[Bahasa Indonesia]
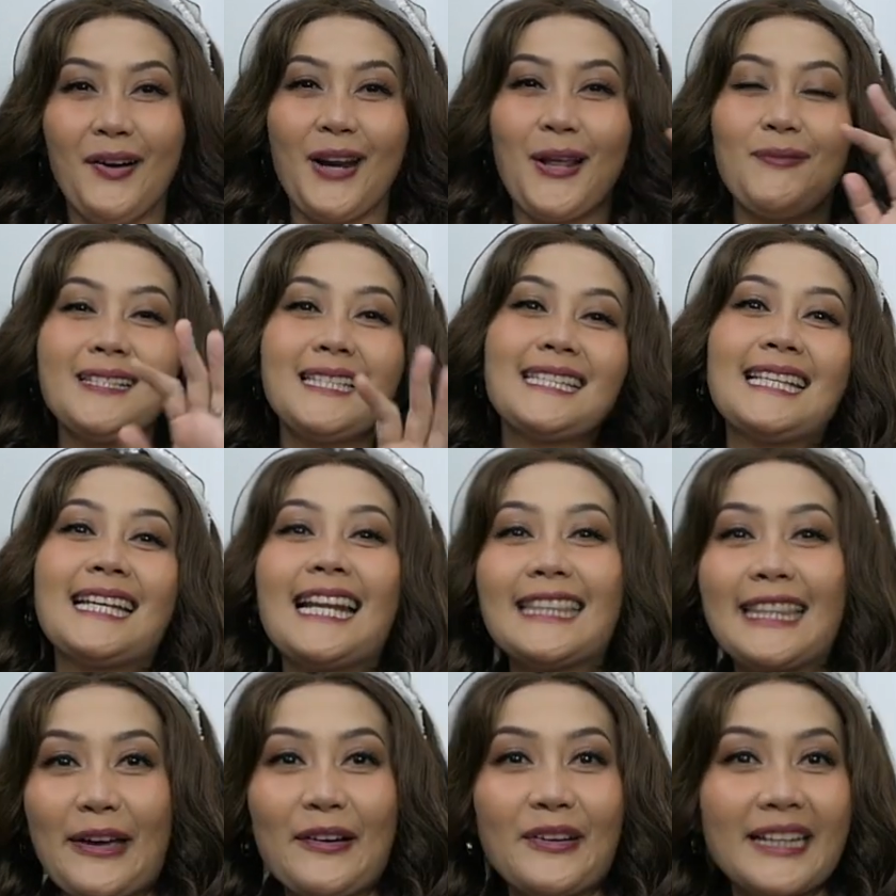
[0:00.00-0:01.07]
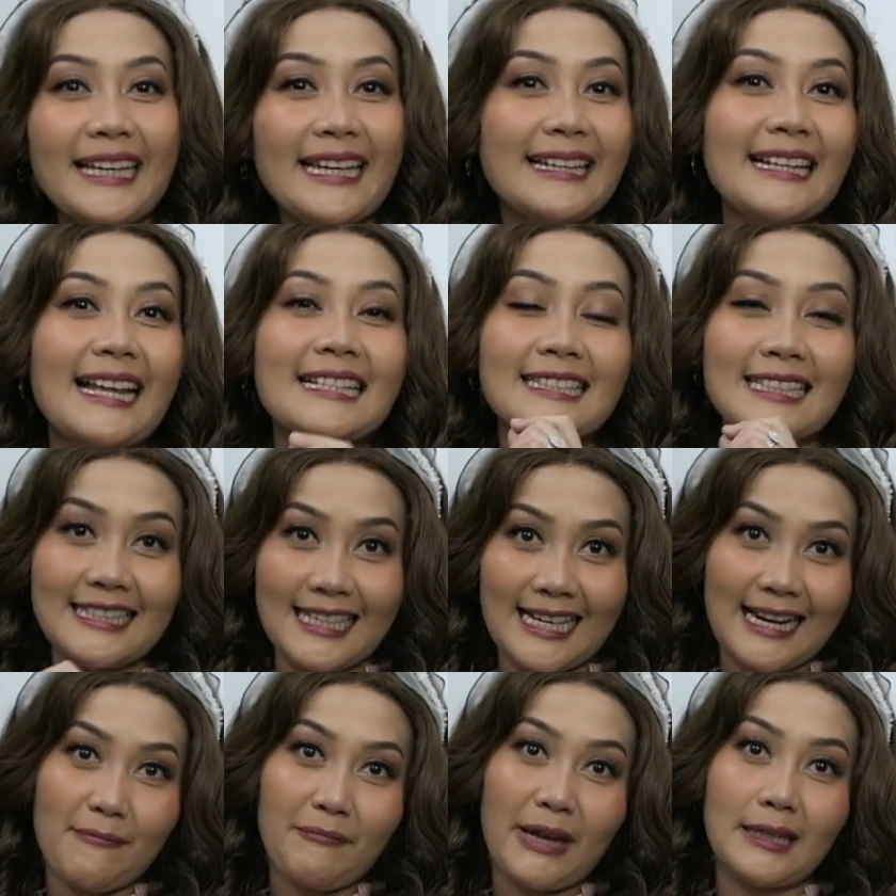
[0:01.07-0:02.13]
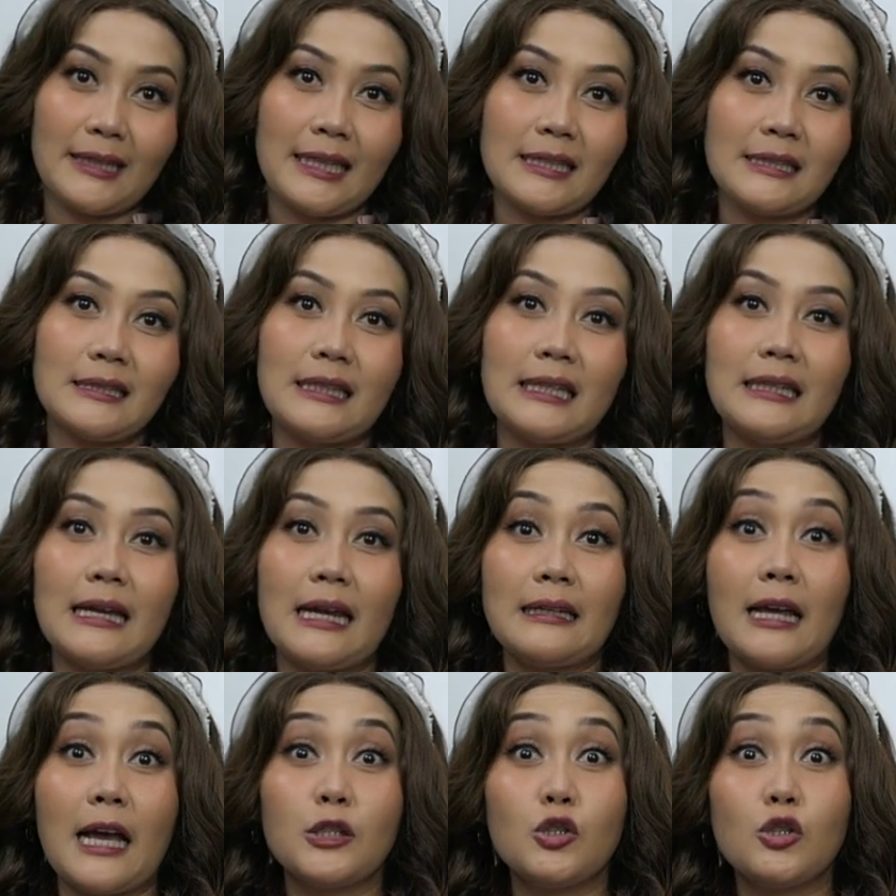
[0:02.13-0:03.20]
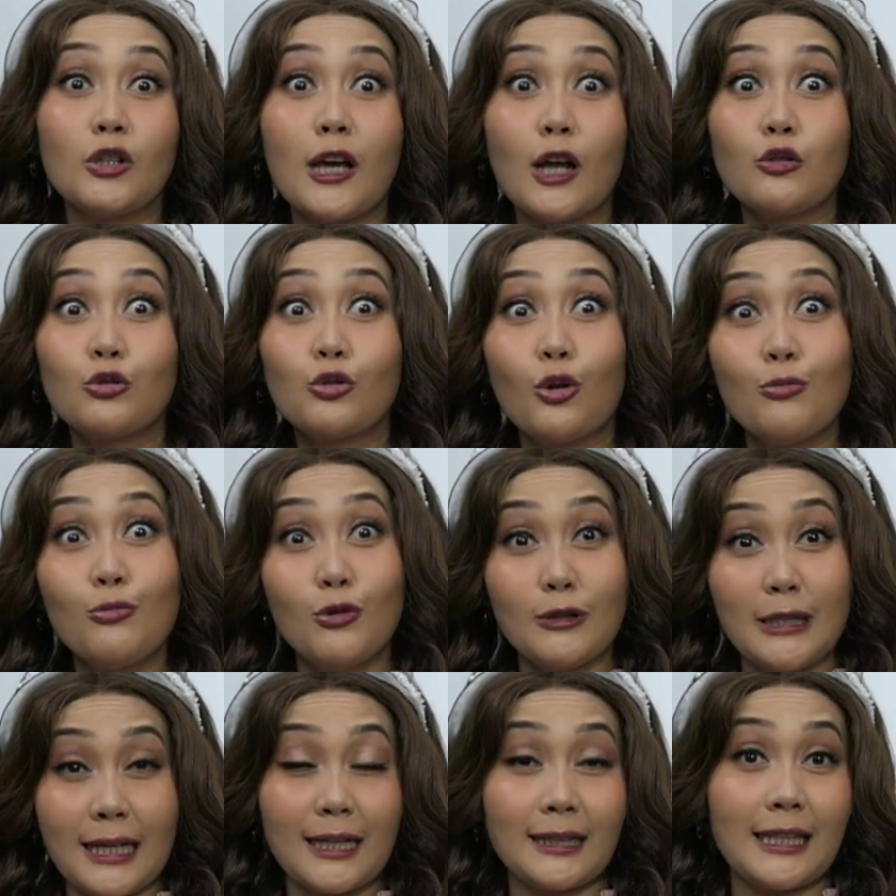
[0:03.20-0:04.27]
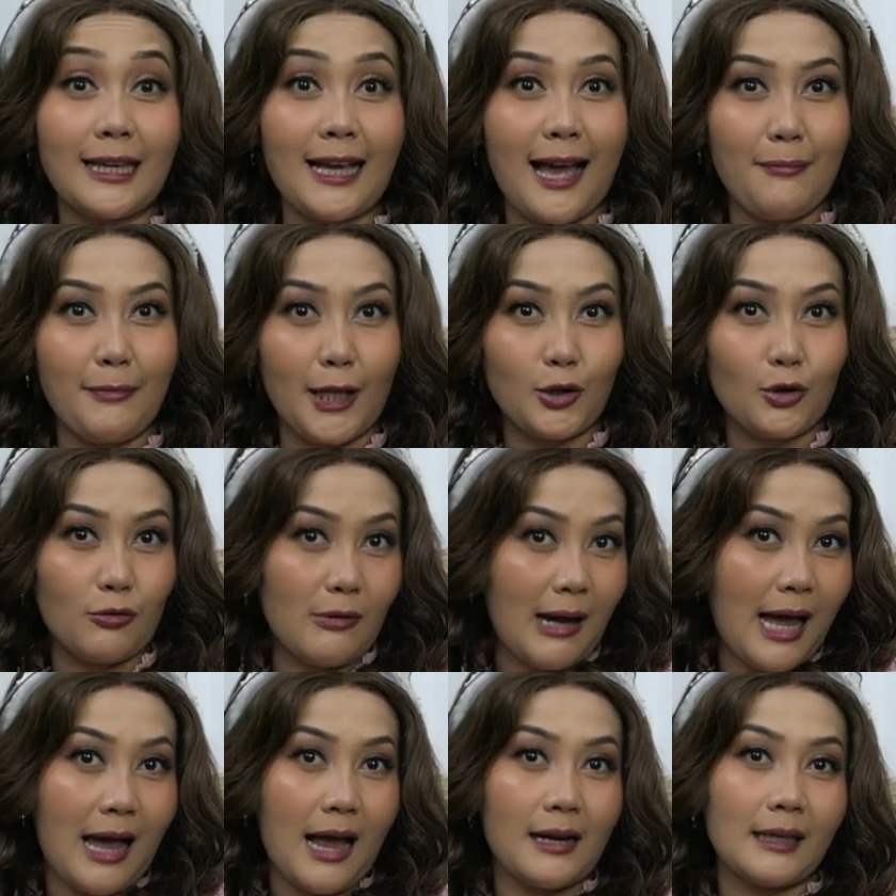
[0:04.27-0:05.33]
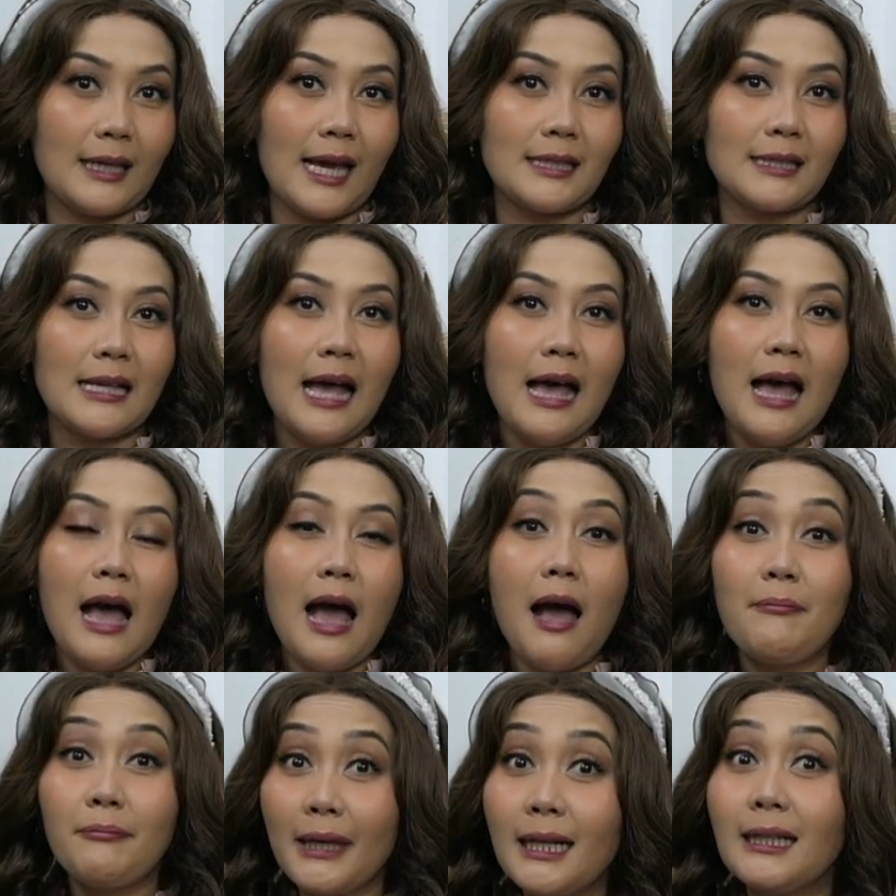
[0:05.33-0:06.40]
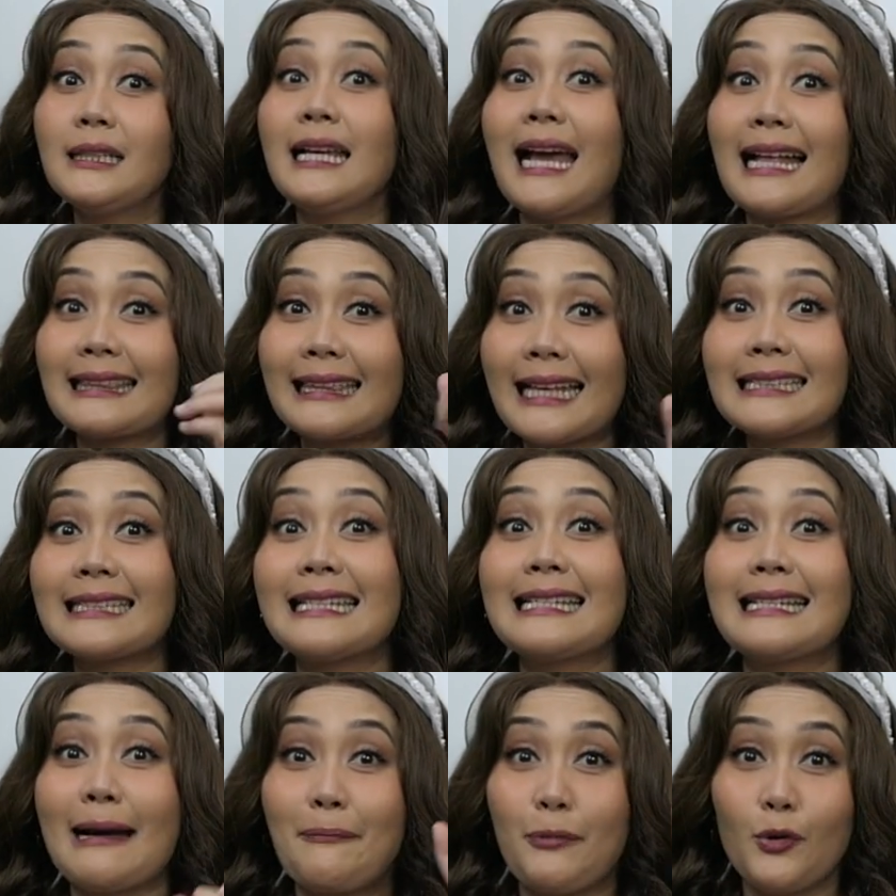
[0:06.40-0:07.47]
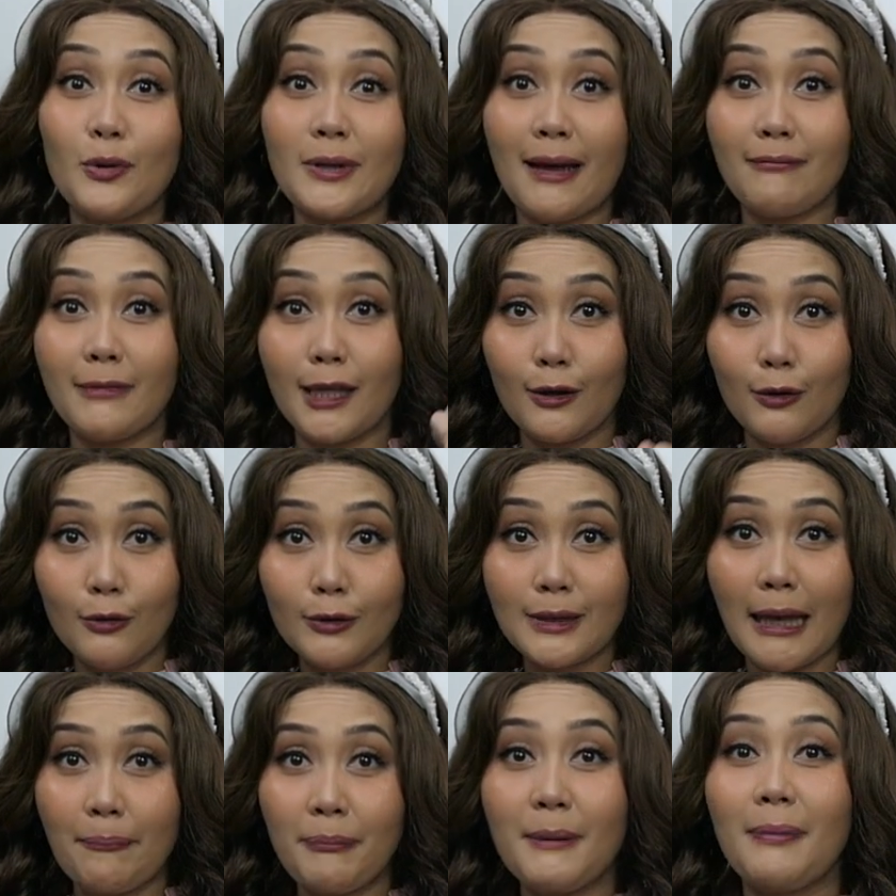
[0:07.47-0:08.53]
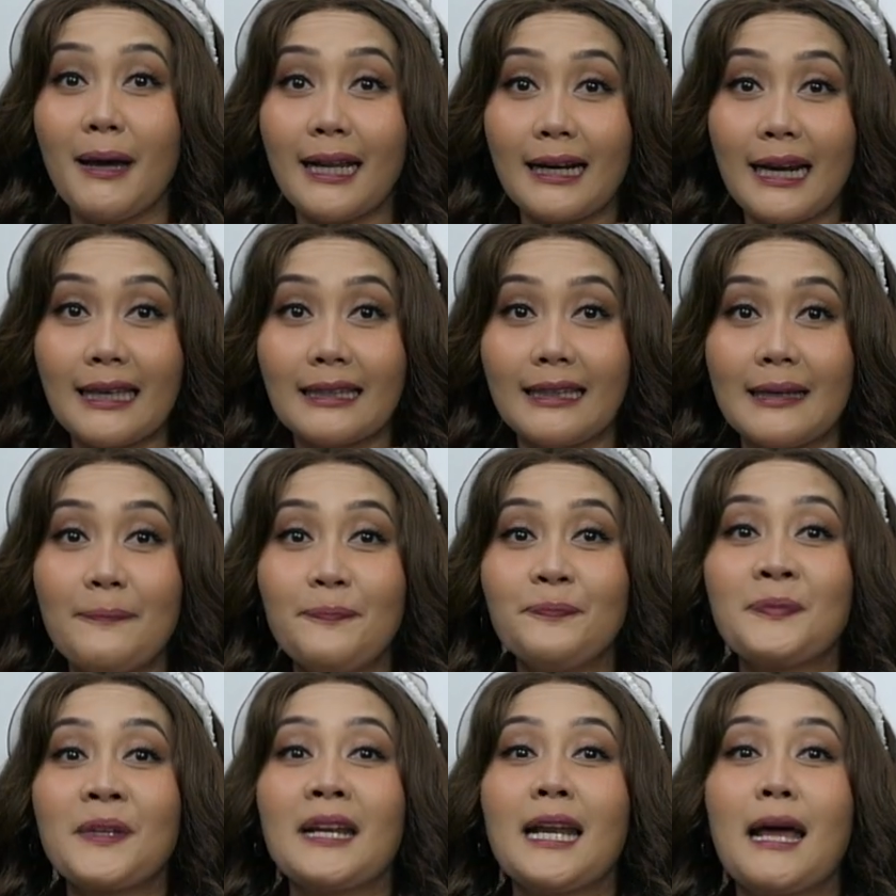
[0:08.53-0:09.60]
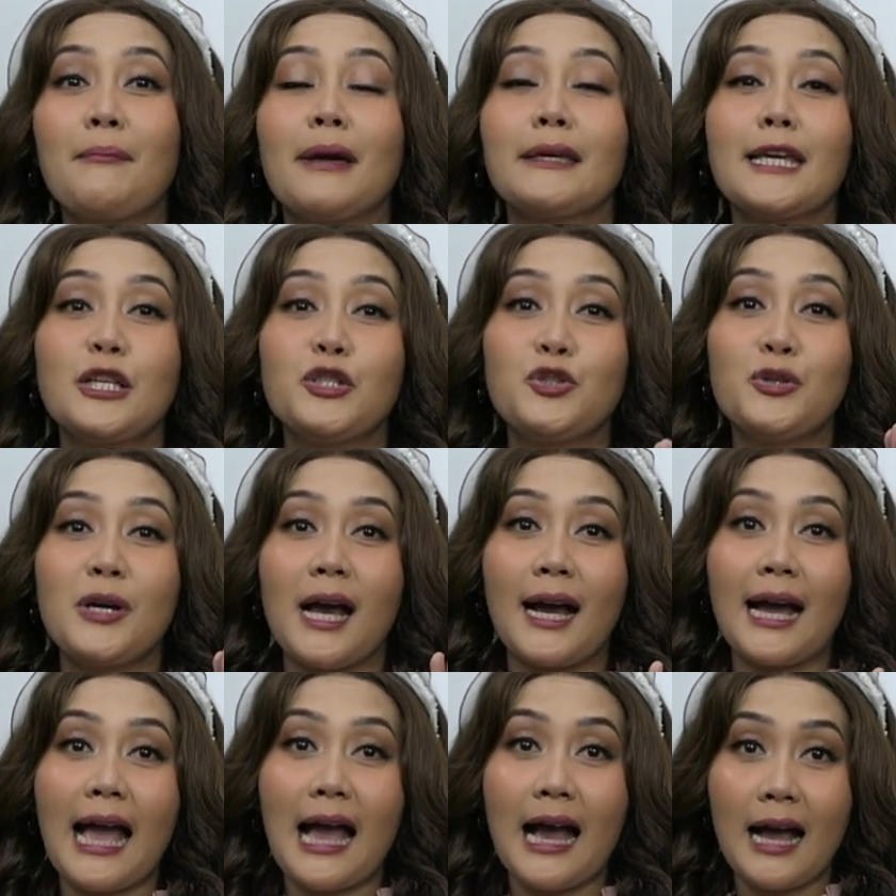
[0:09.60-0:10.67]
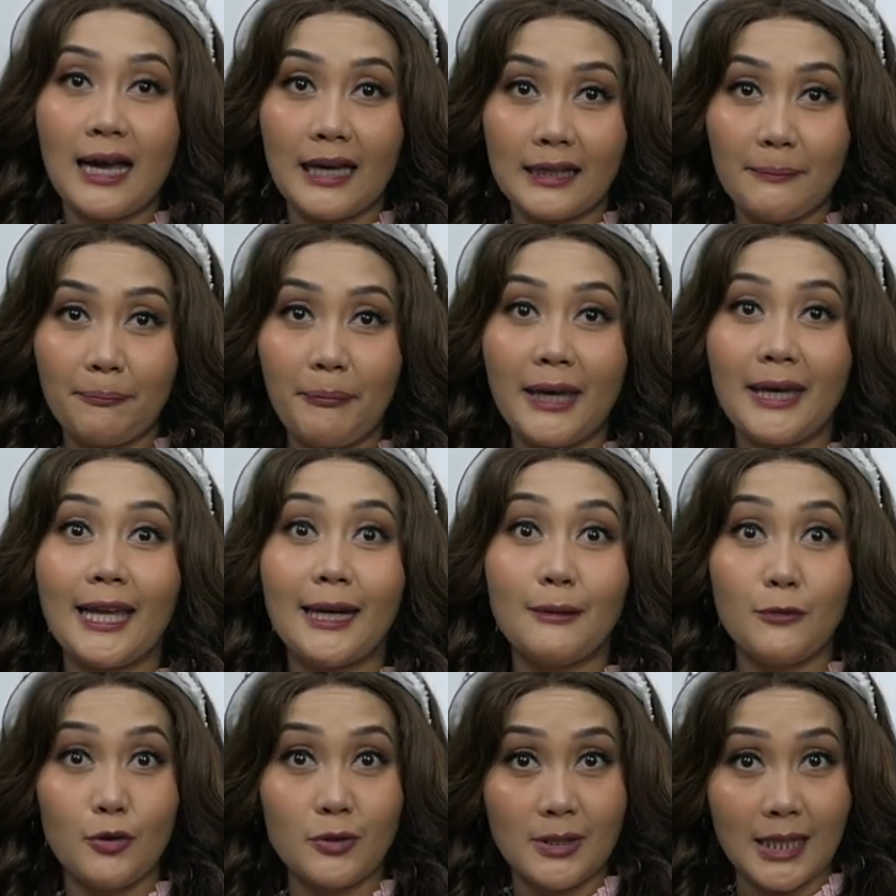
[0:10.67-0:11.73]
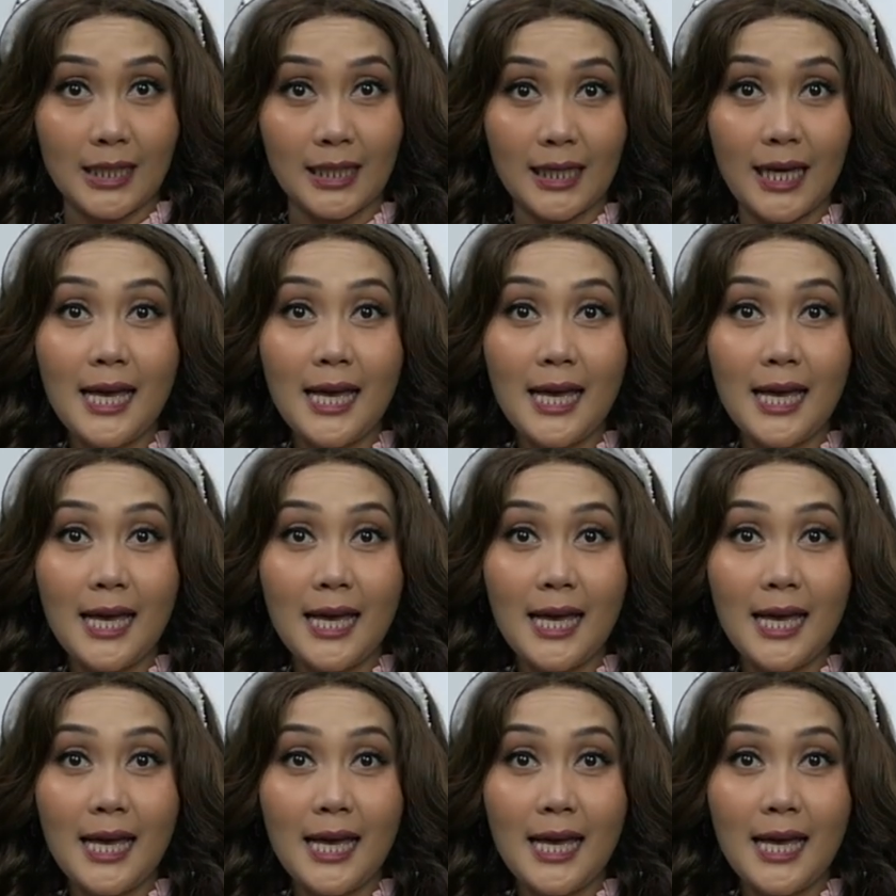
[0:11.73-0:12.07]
Walaupun secara teori dan secara medis tidak dianjurkan untuk mudik ketika hamil tua alias hamil di atas 36 minggu tapi balik lagi namanya juga kangen pengen mudik